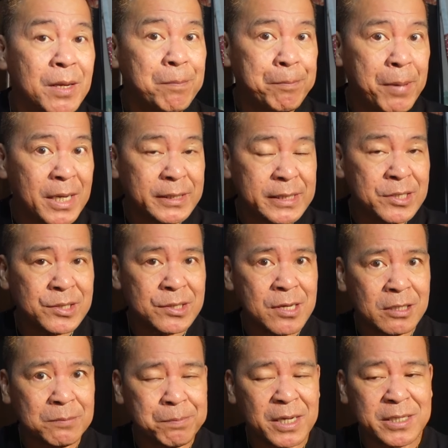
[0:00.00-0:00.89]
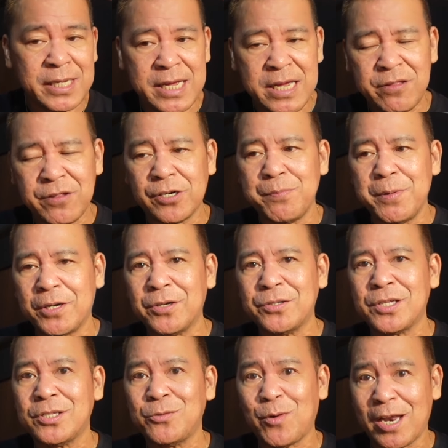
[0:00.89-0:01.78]
But it's not bad either
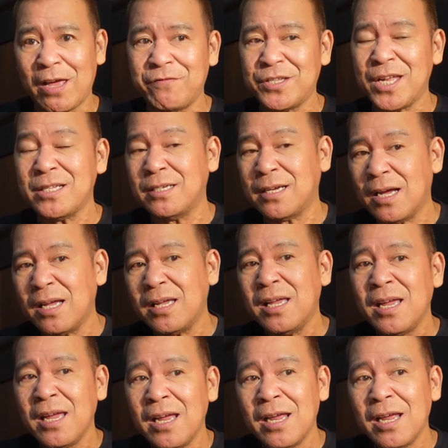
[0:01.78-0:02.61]
because as what I've said nga,